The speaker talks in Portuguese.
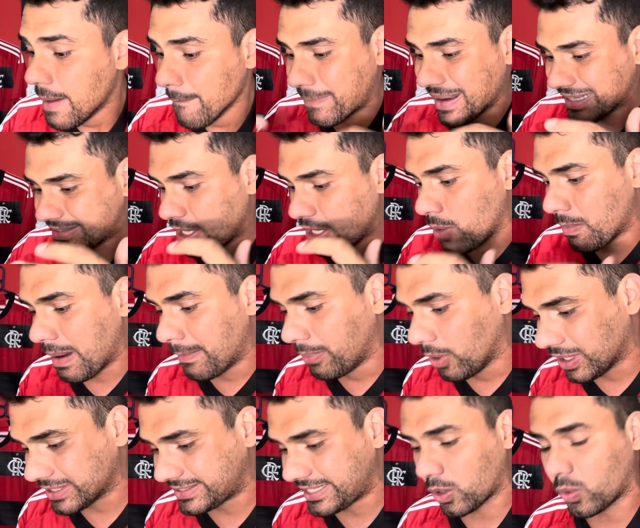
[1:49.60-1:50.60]
para ter uma
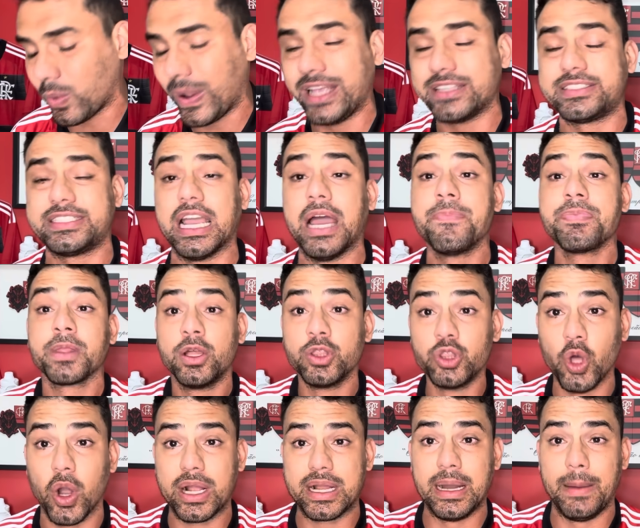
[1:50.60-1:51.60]
boa sequência
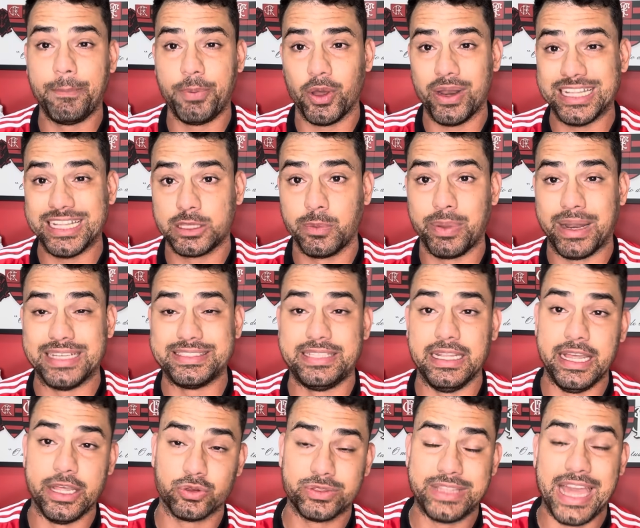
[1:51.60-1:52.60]
no Campeonato
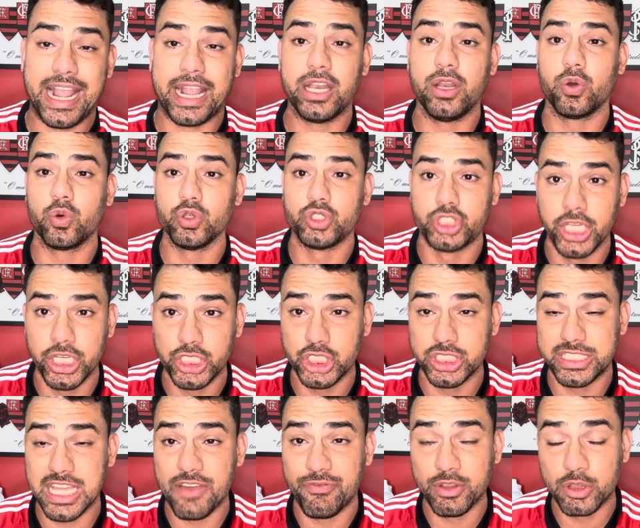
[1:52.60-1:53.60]
Brasileiro. O técnico Tite
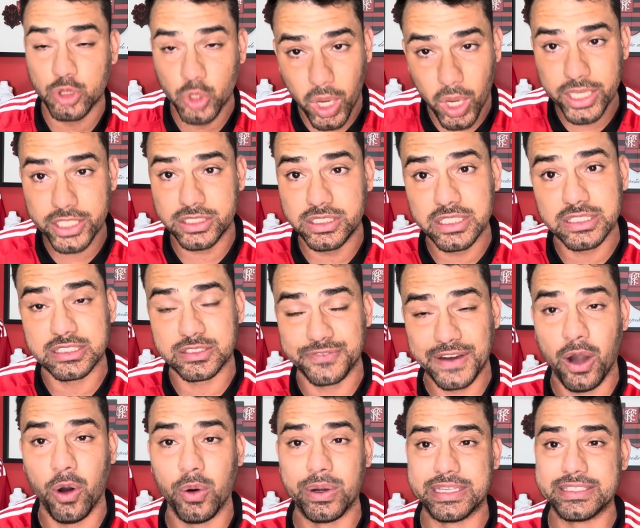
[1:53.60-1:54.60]
teve dois
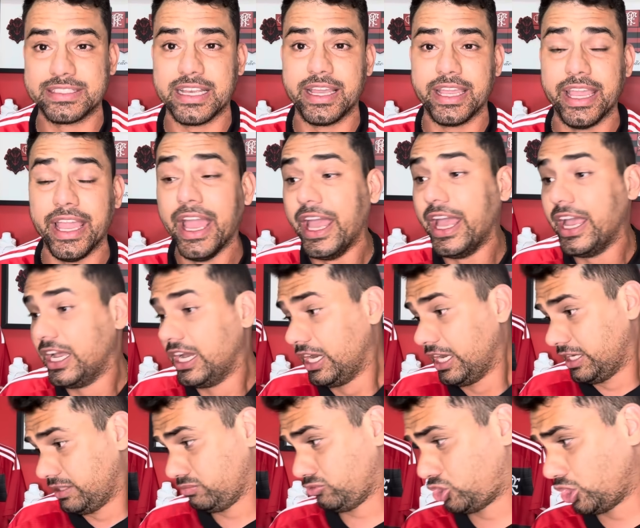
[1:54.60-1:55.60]
desfalques aí
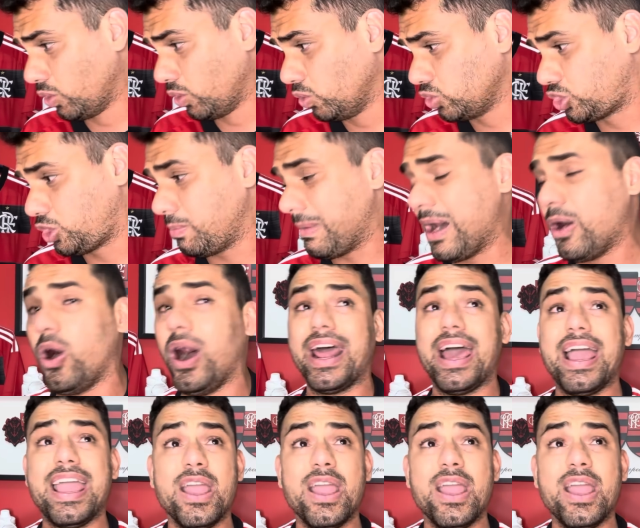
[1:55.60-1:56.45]
de última hora.